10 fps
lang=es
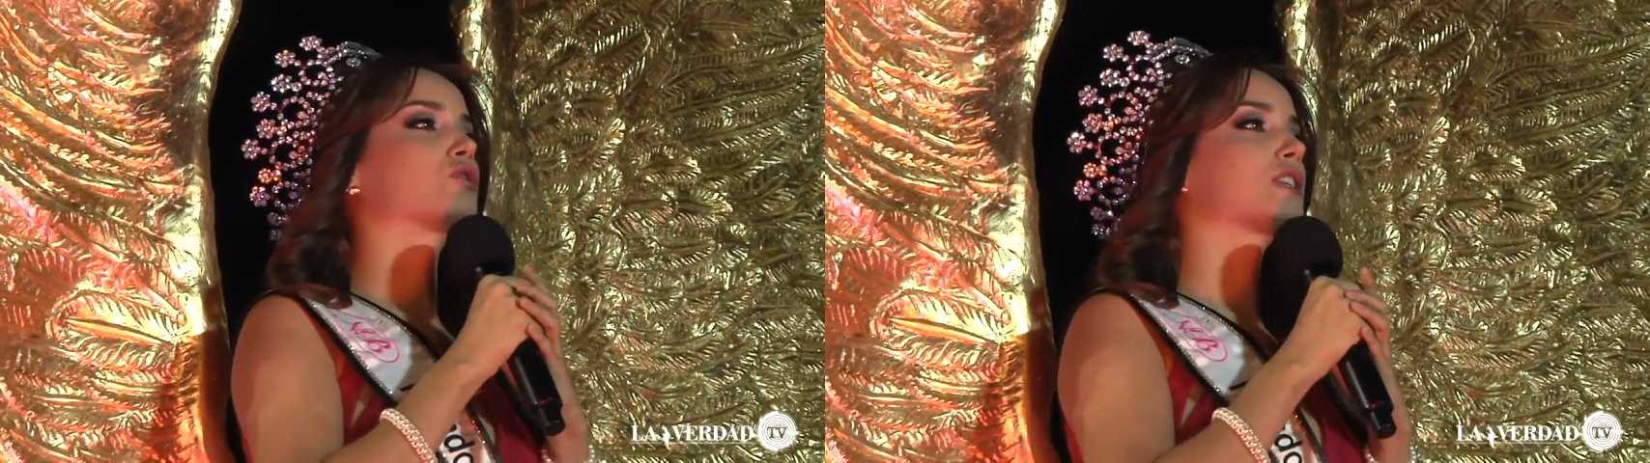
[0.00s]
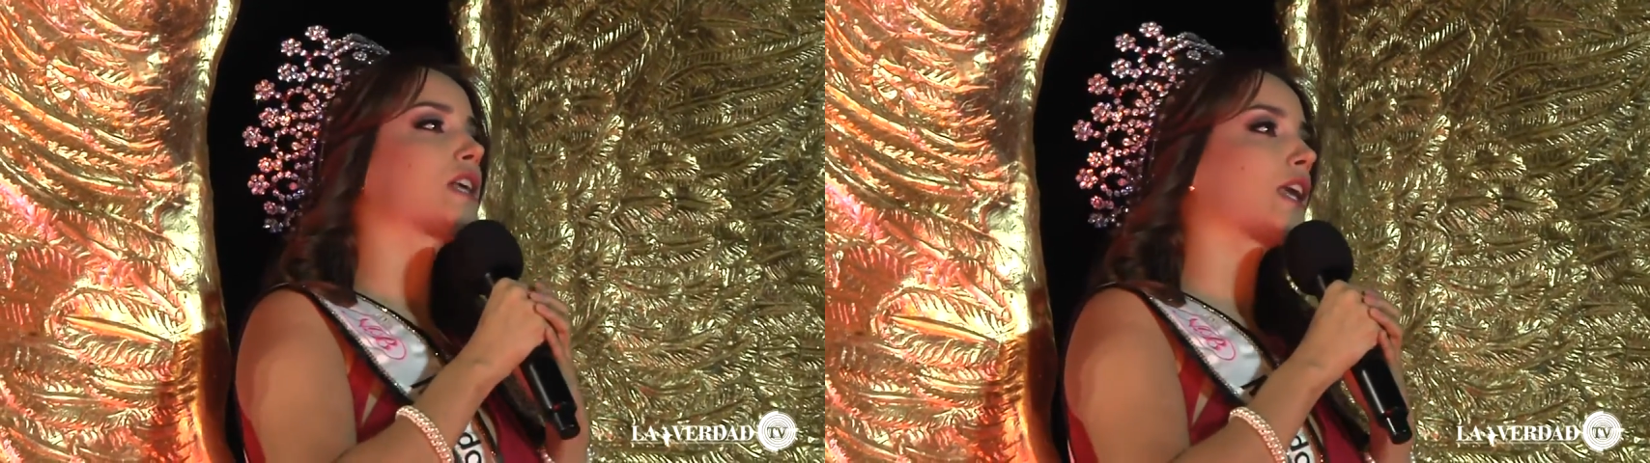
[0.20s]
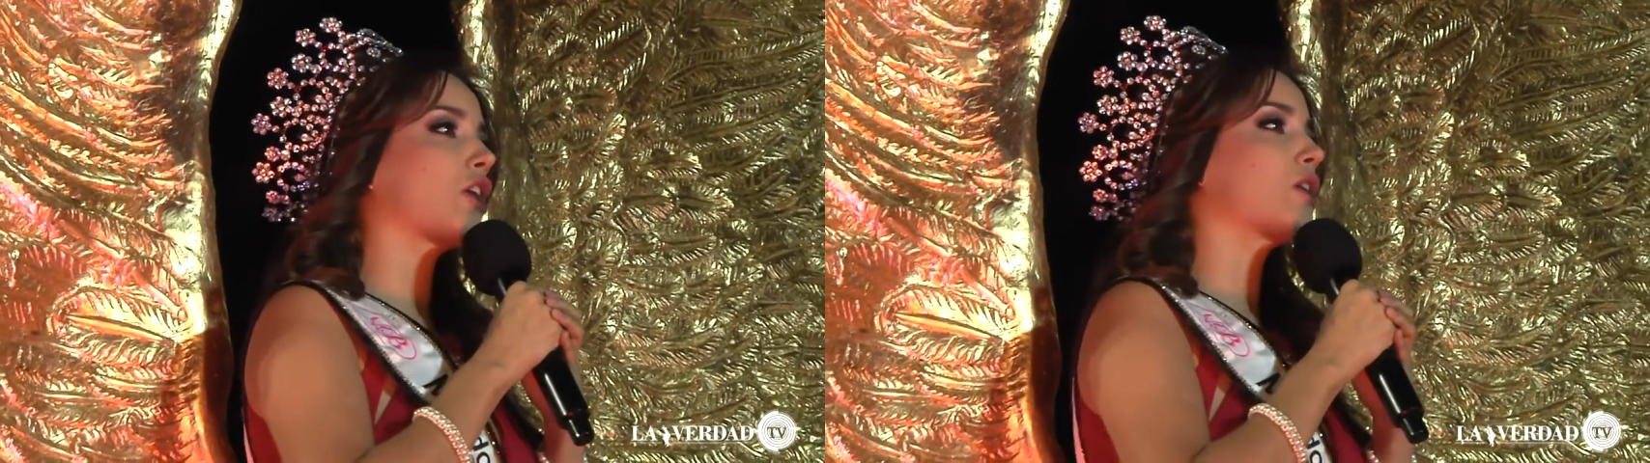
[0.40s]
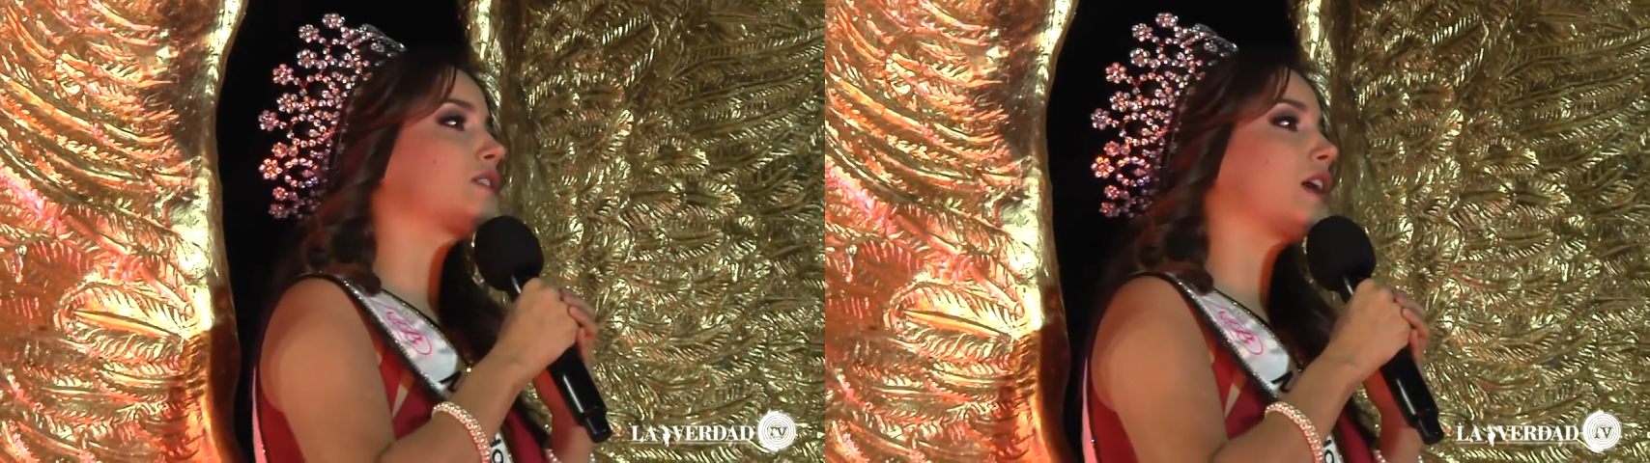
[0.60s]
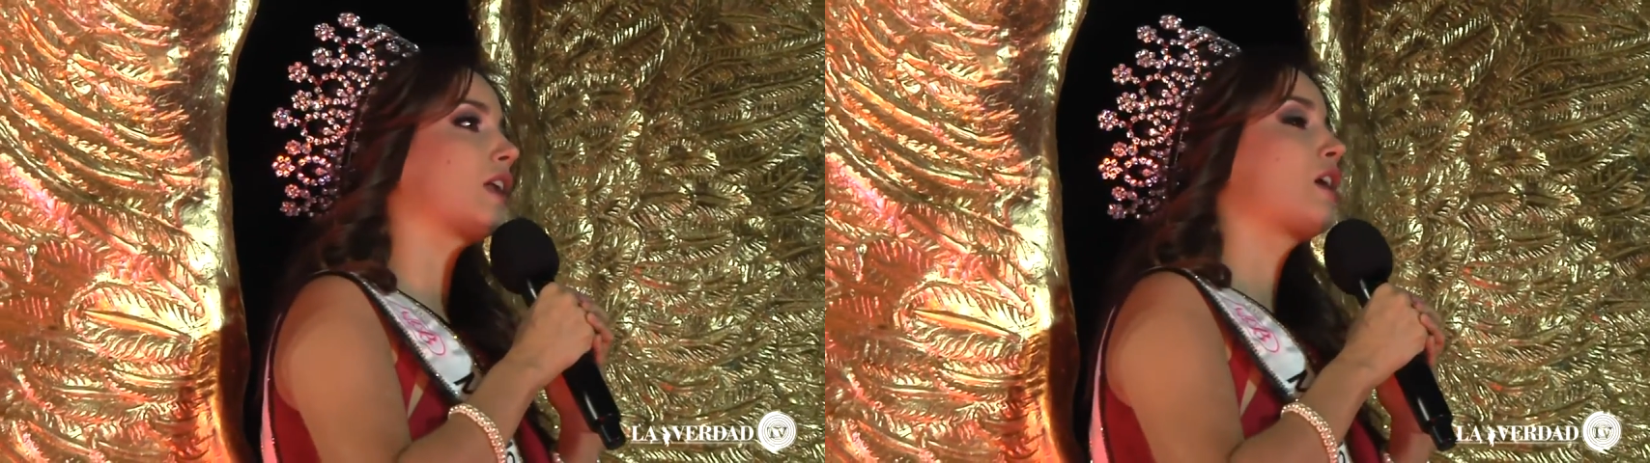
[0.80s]
hacer
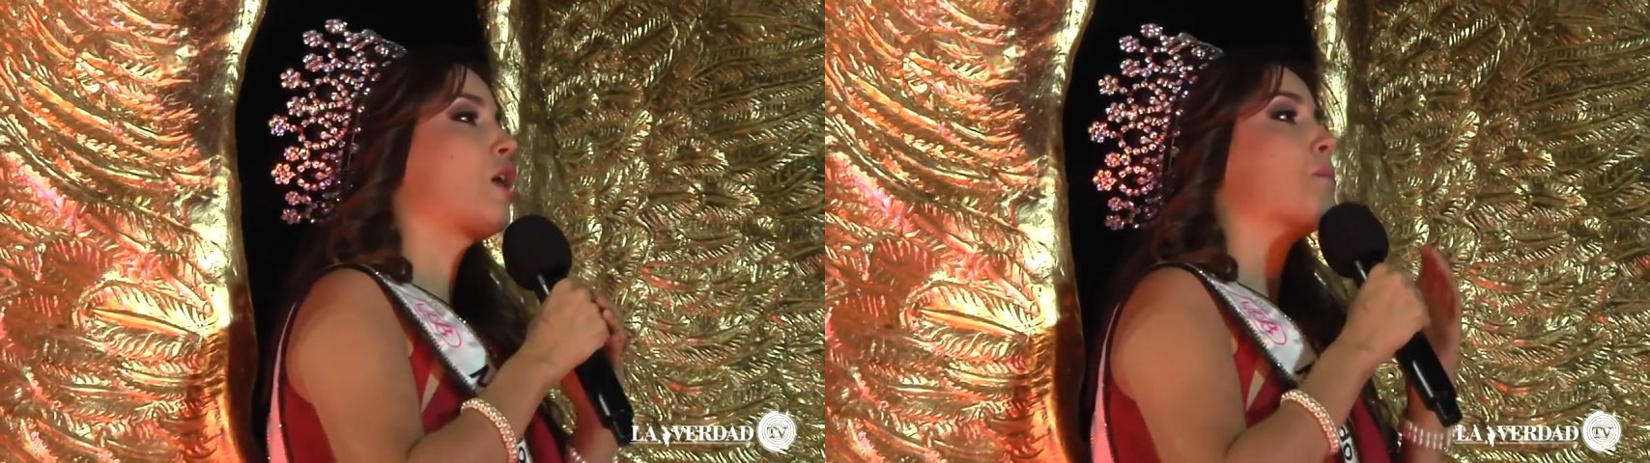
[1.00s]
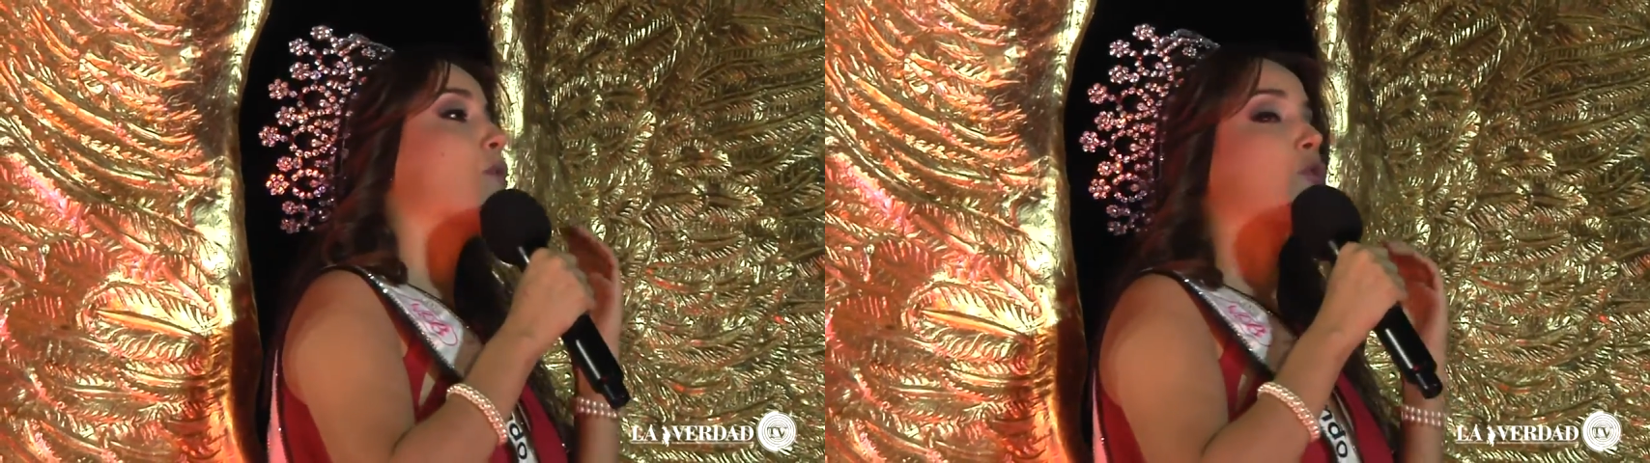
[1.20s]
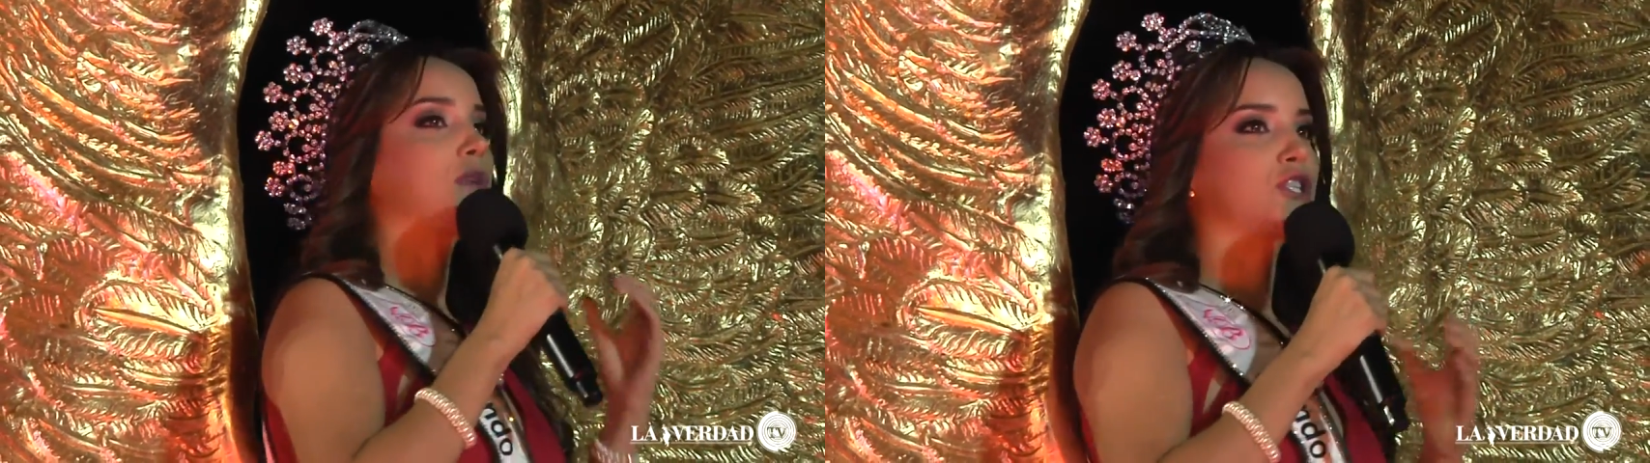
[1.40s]
por mi ciudad.